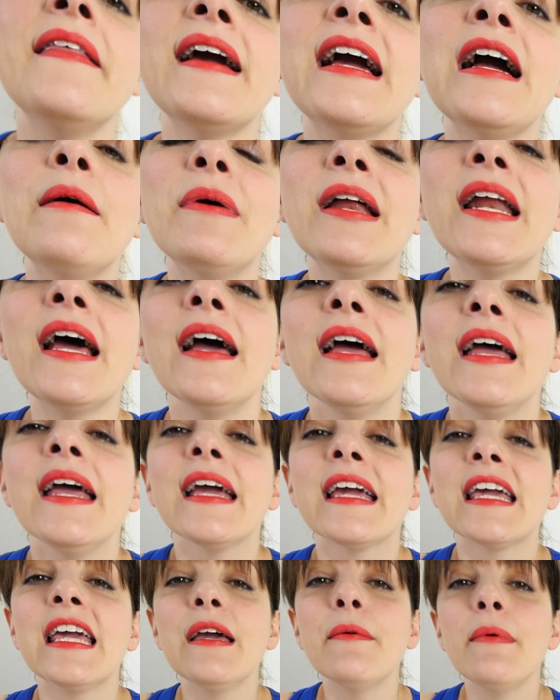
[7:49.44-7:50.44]
de cámara
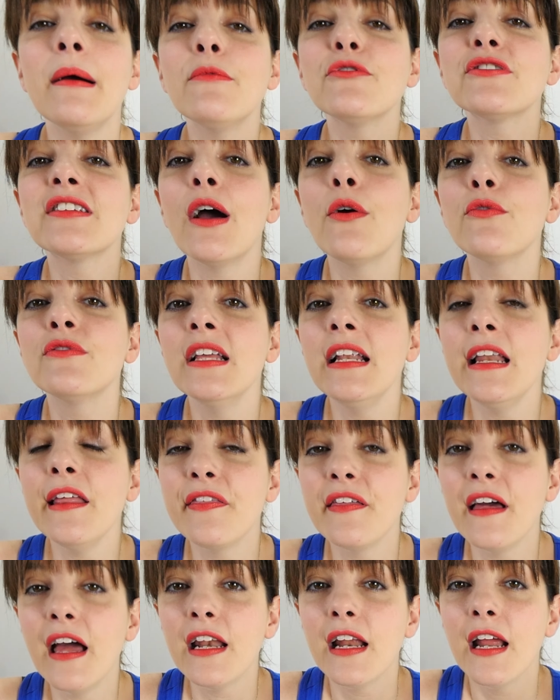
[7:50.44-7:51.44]
que vamos a
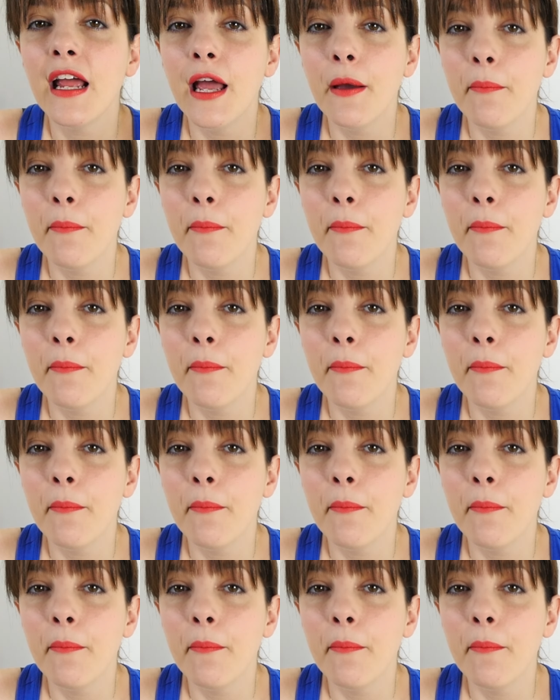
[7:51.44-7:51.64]
utilizar